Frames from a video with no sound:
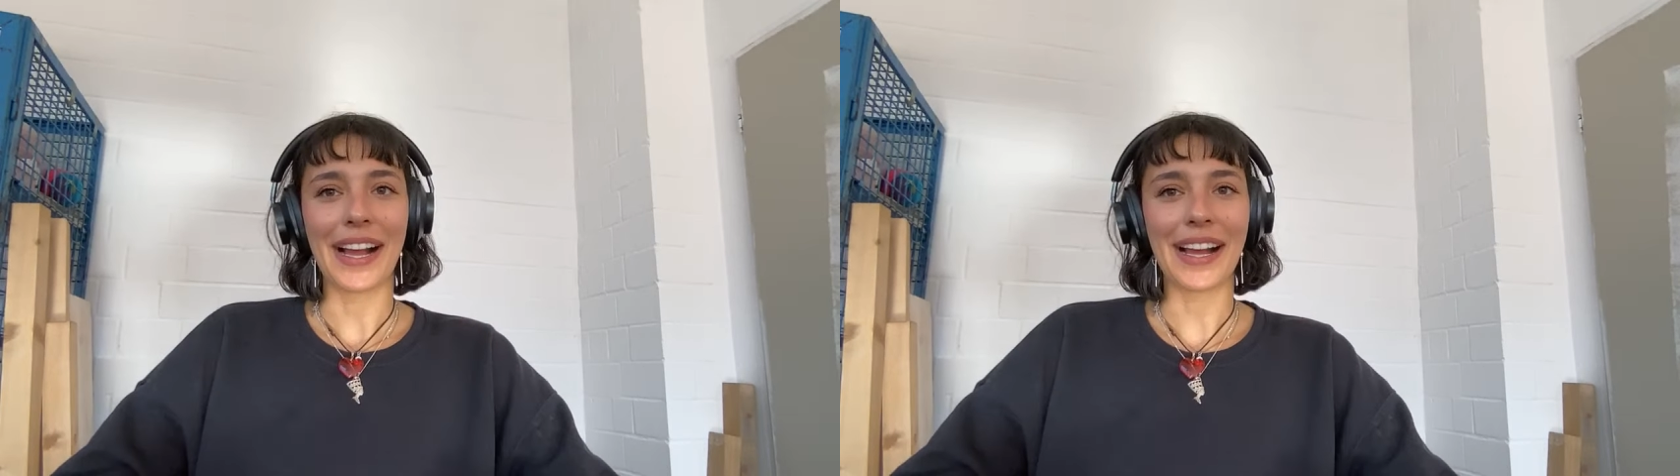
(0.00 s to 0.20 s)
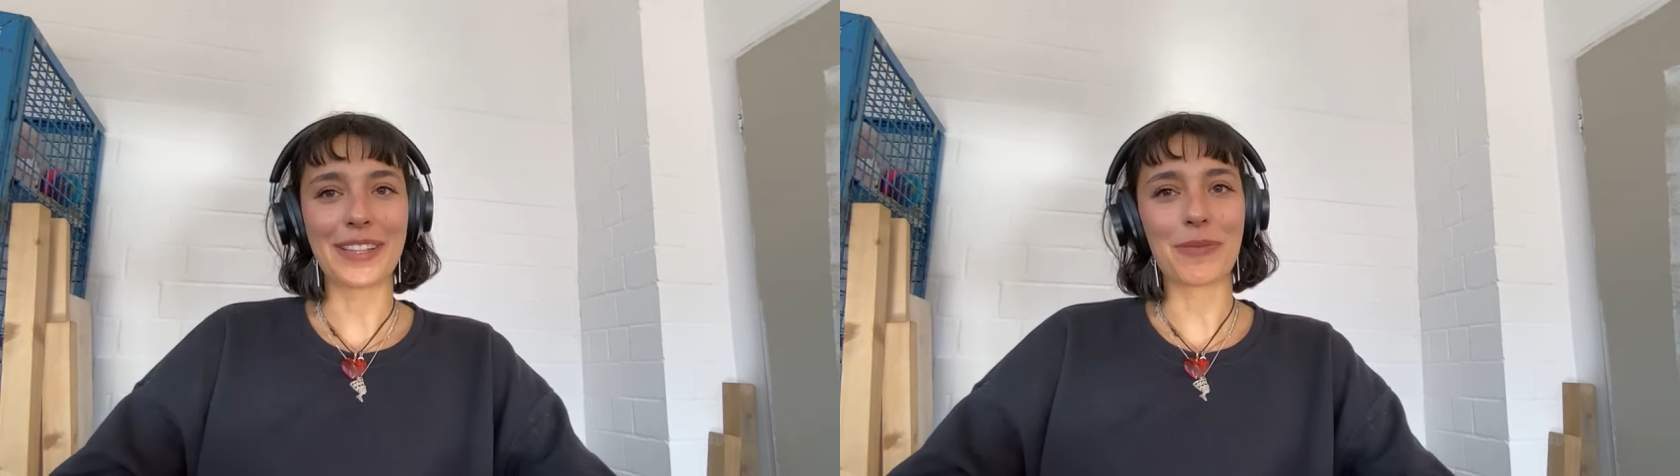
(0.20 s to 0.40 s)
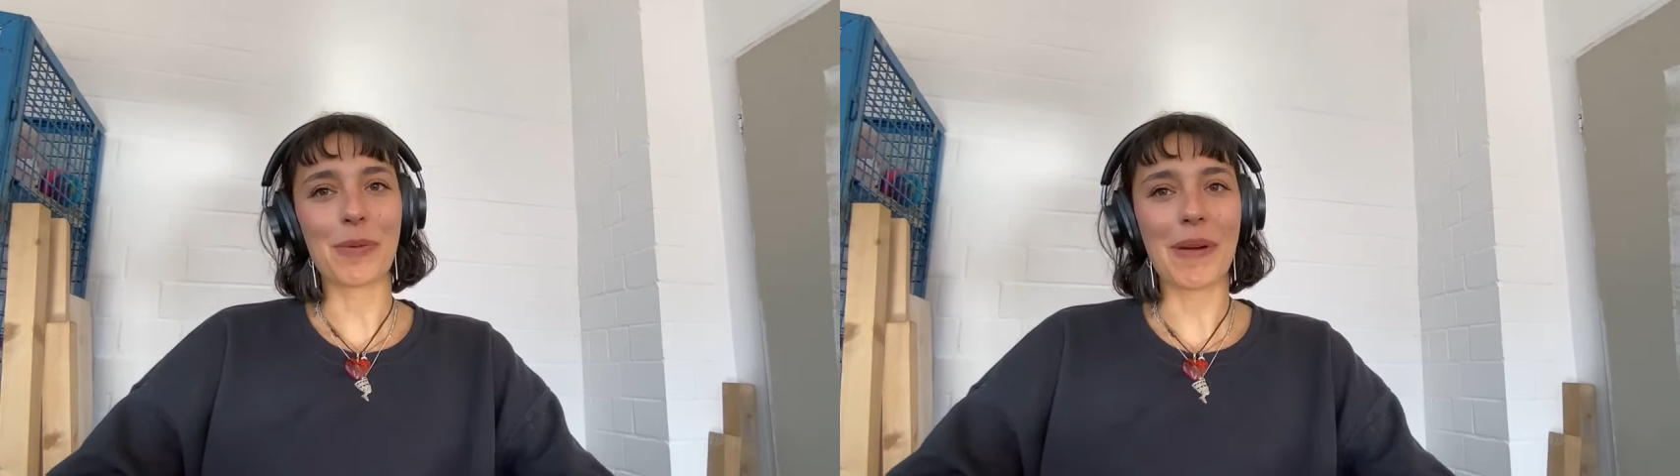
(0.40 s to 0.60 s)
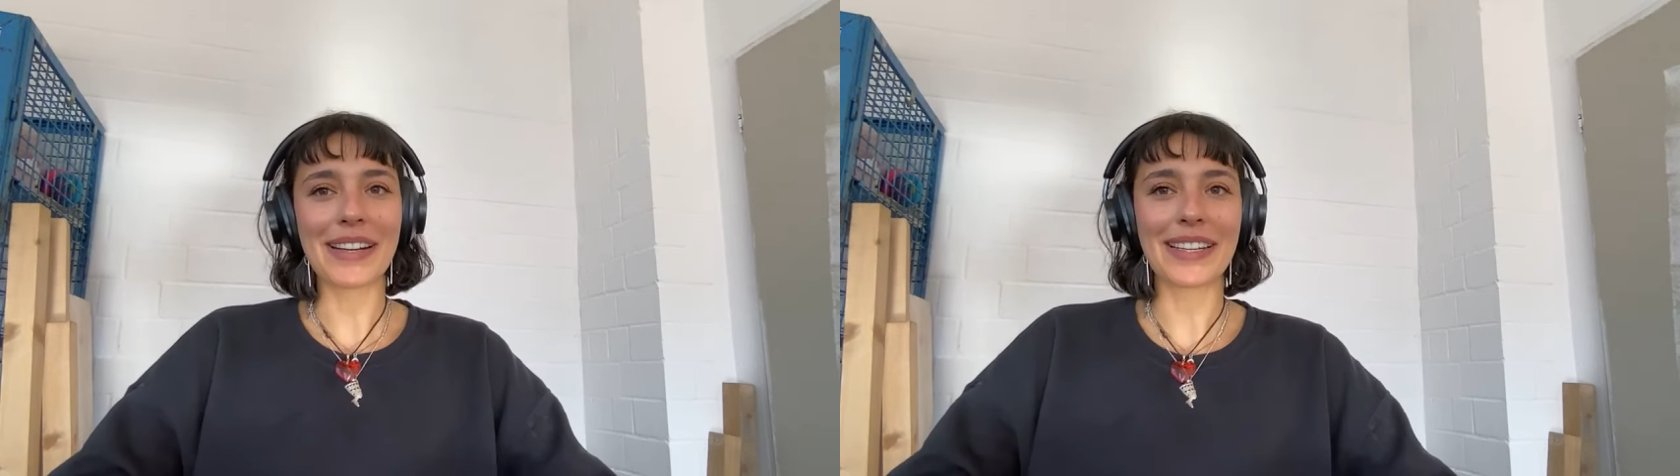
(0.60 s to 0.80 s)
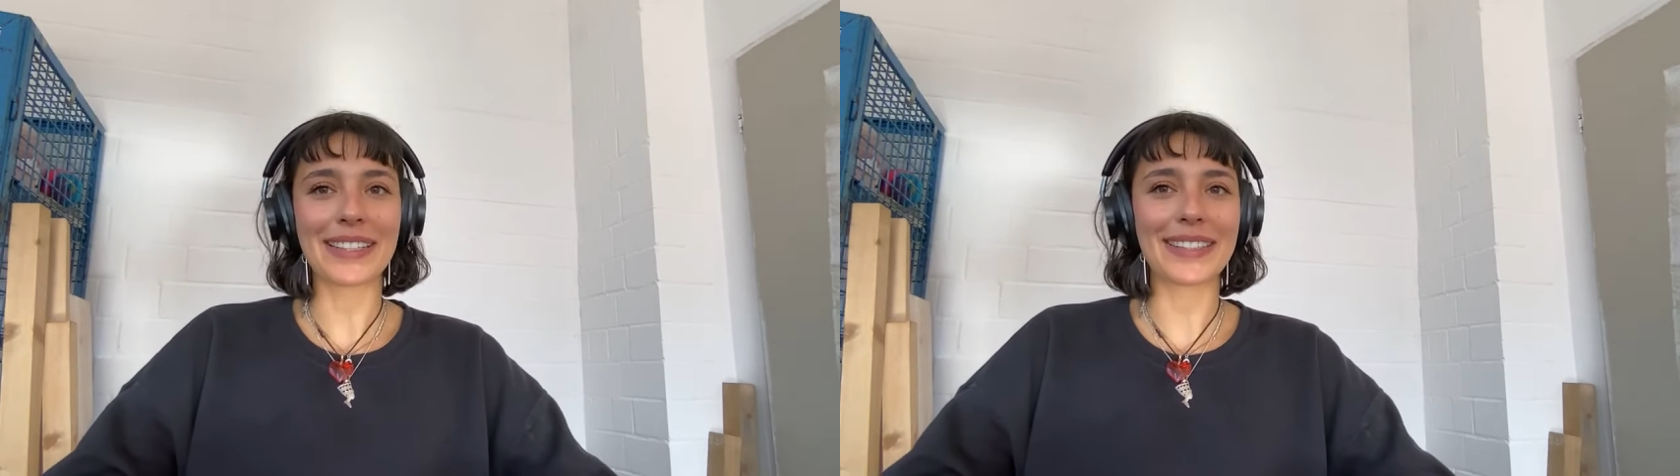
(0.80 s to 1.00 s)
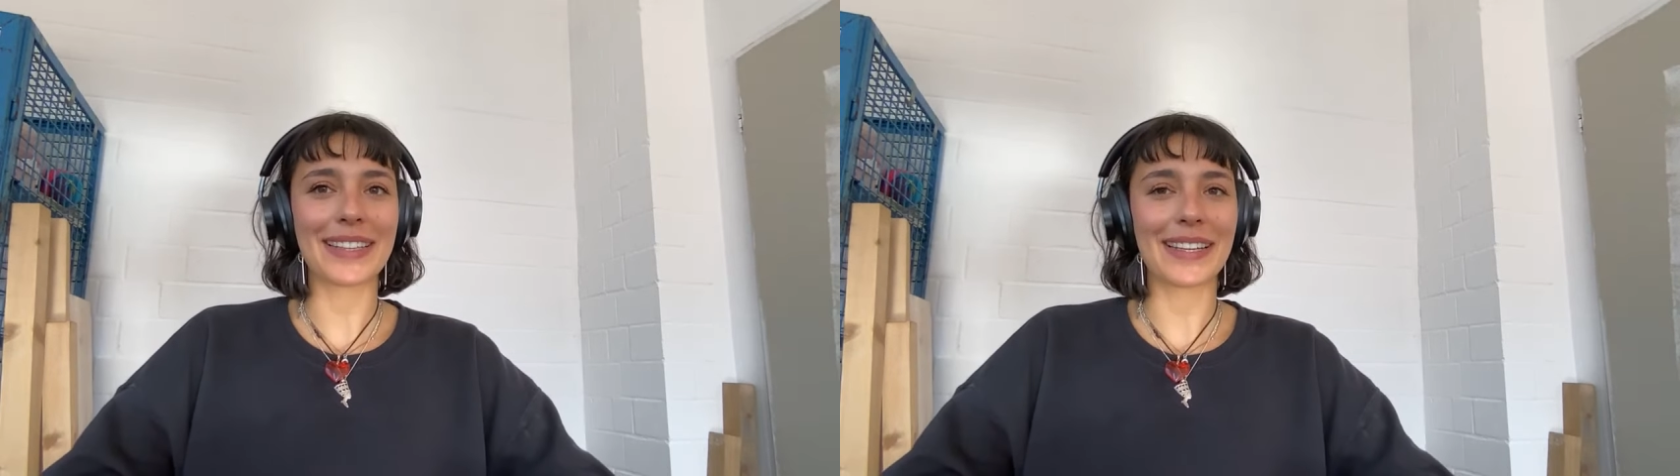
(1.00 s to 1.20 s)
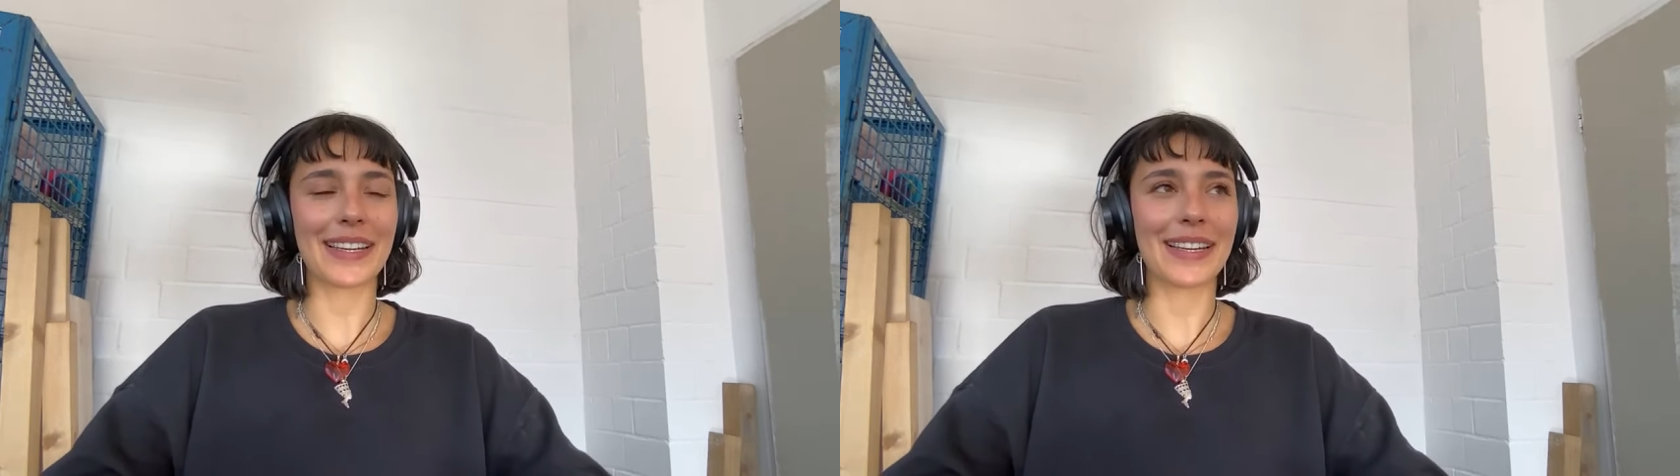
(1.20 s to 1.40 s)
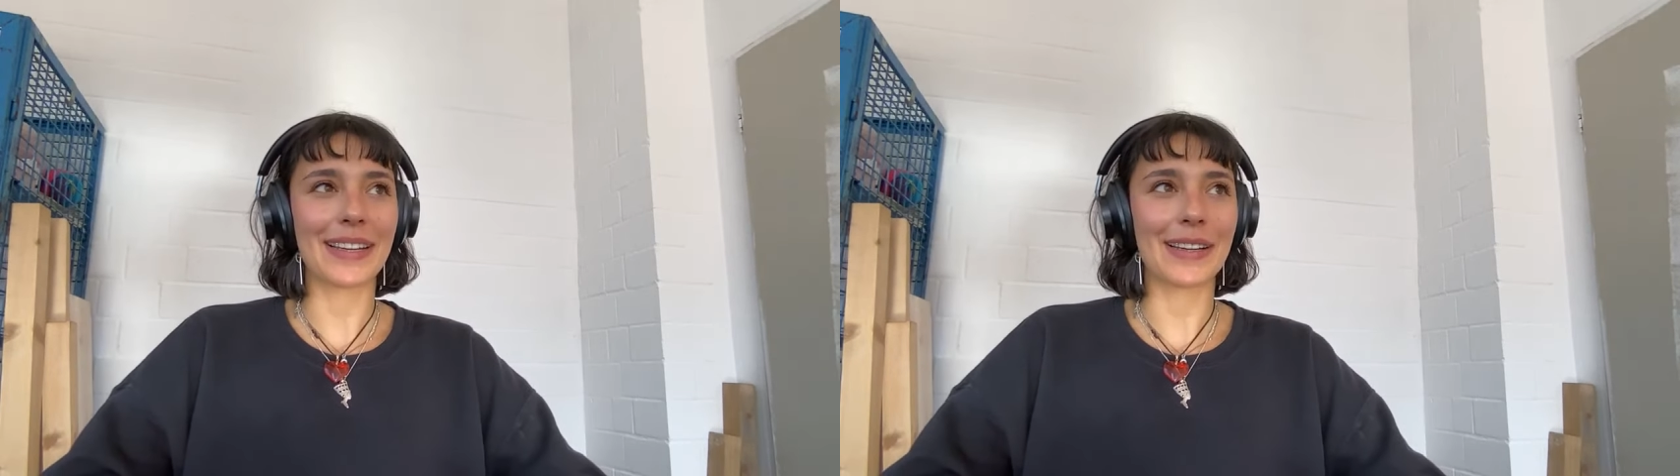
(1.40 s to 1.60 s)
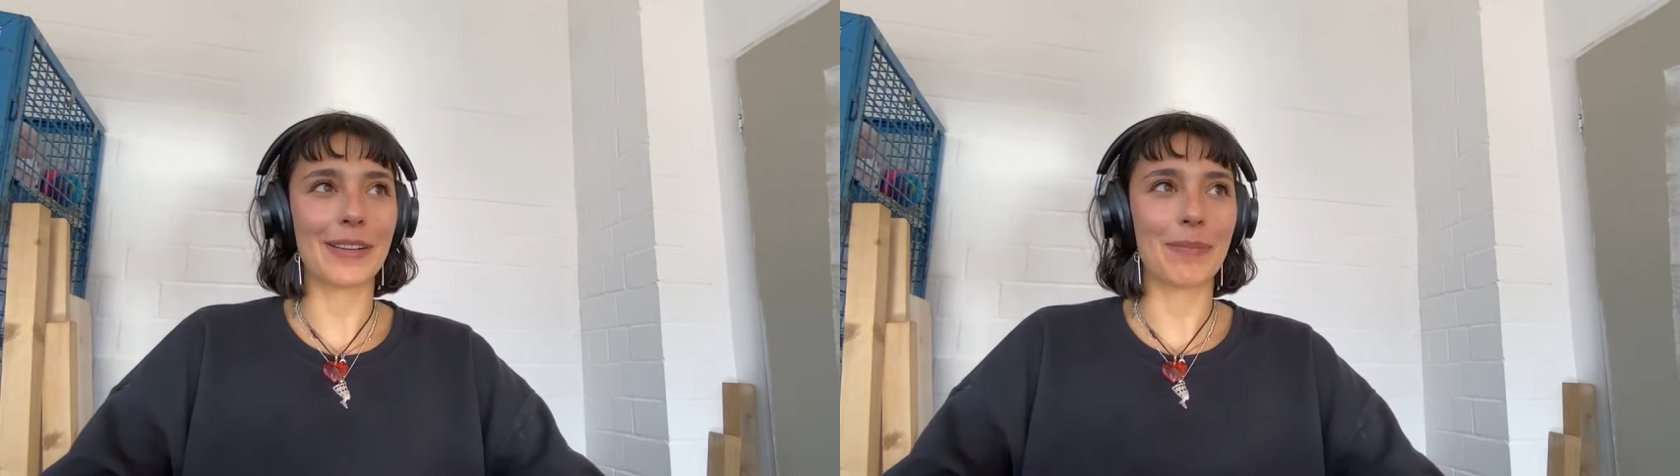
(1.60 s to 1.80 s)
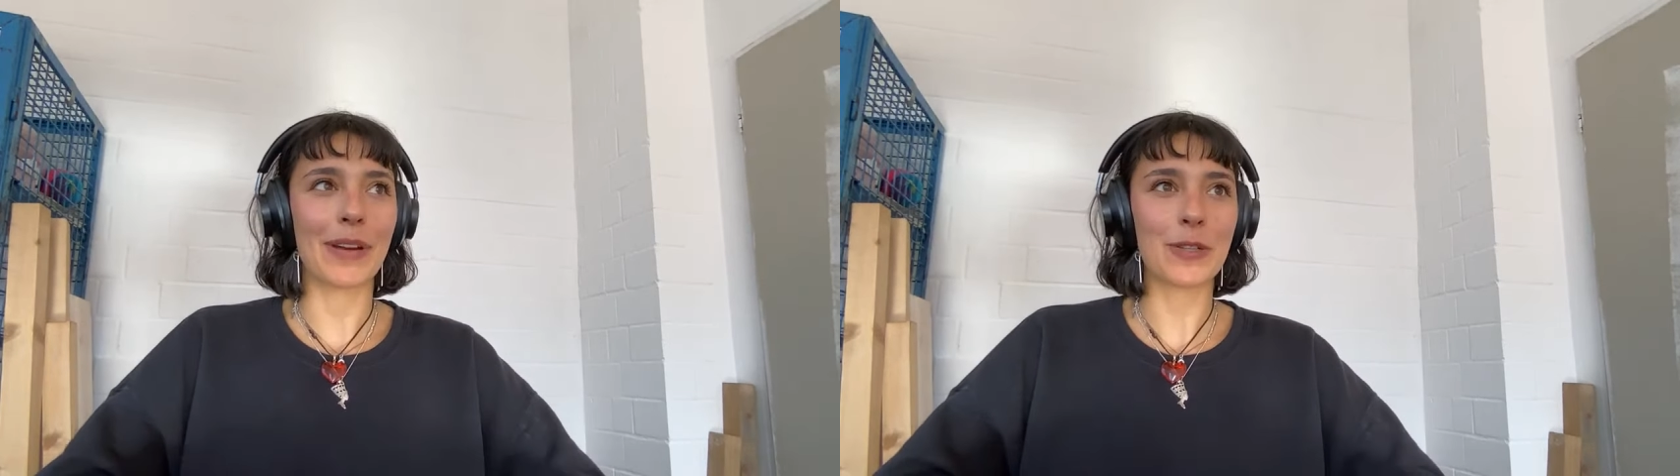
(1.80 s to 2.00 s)
Also mir macht das
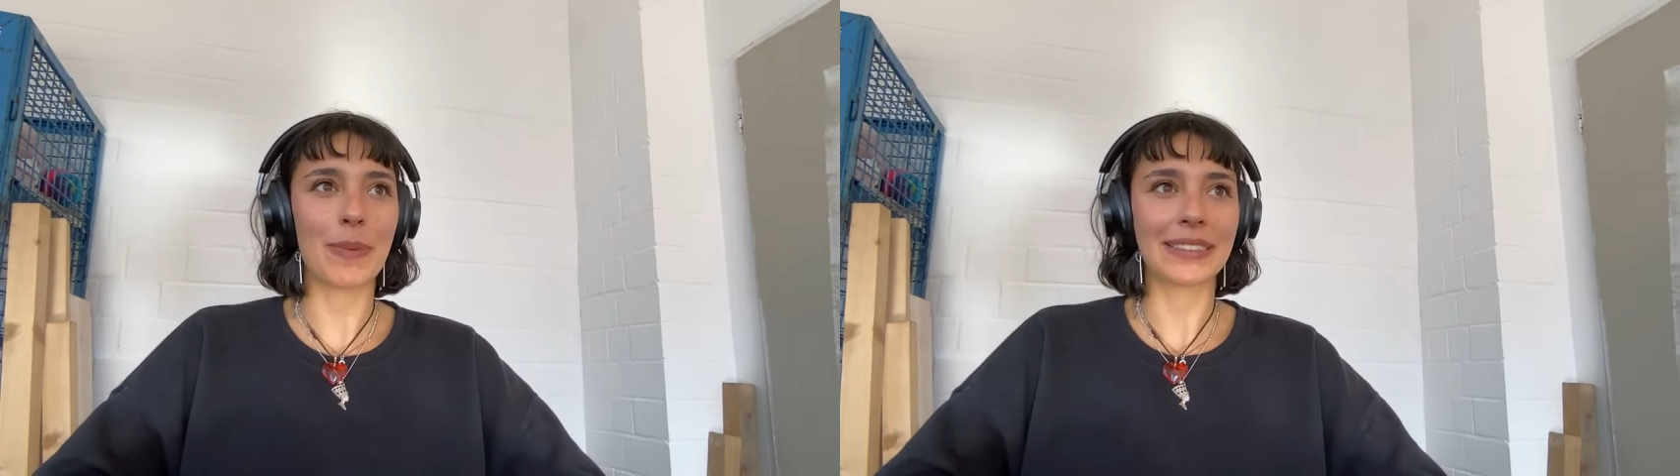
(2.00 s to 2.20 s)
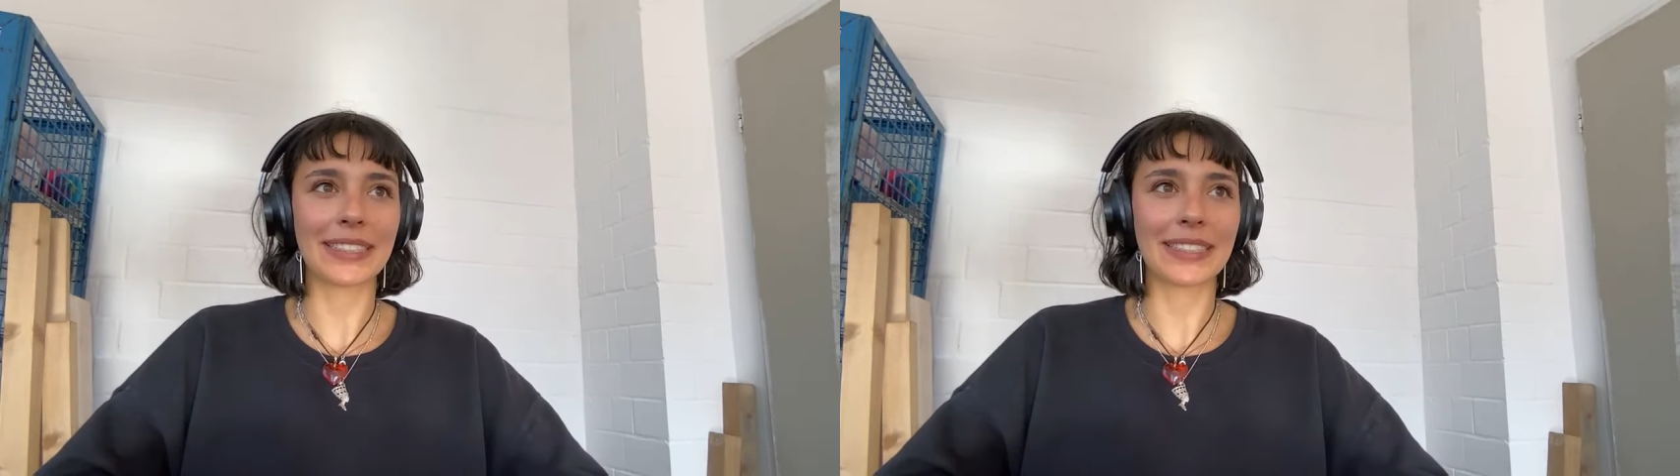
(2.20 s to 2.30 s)
mehr Spaß,